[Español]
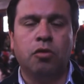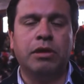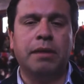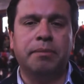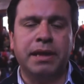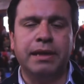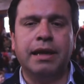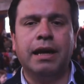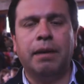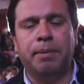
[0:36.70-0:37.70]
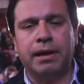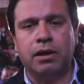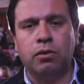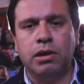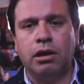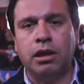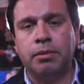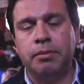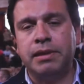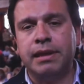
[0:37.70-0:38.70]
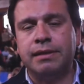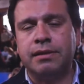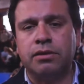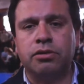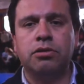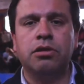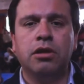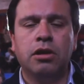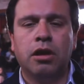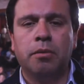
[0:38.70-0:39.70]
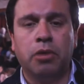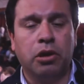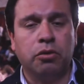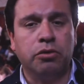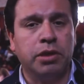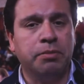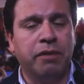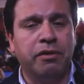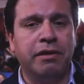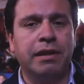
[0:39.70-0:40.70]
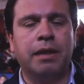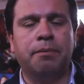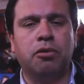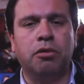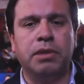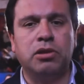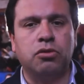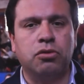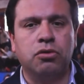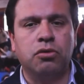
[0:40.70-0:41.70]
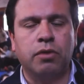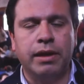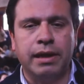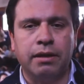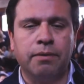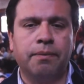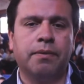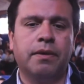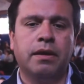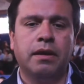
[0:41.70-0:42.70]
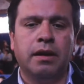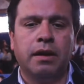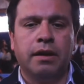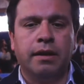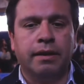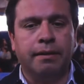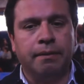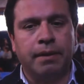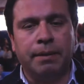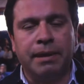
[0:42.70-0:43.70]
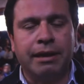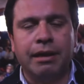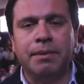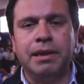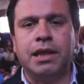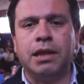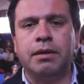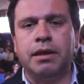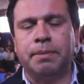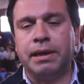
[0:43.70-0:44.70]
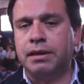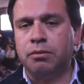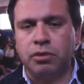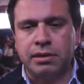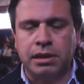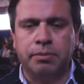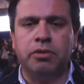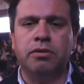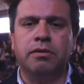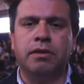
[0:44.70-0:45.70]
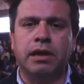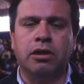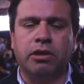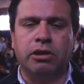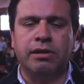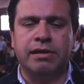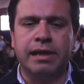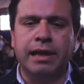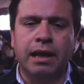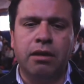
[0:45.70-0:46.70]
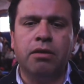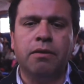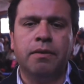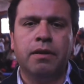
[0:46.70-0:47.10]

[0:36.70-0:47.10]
una enmienda al plan regulador que permitiera, ¿cierto?, poder construir más viviendas por metro cuadrado lamentablemente de parte del municipio, en lo que nos han señalado,